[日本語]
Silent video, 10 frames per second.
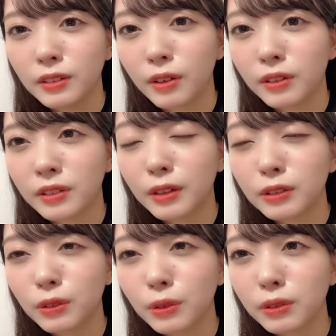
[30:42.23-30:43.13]
なんか
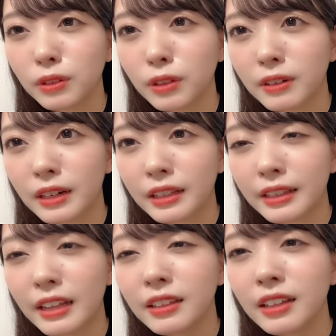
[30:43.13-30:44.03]
逆のこと言われ
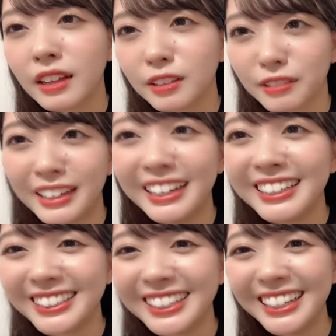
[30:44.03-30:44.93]
たなんでだと
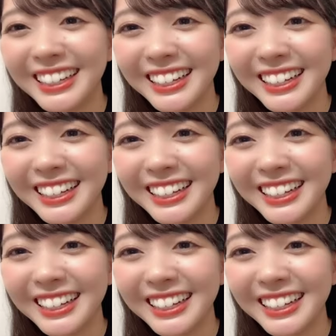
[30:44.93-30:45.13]
かそう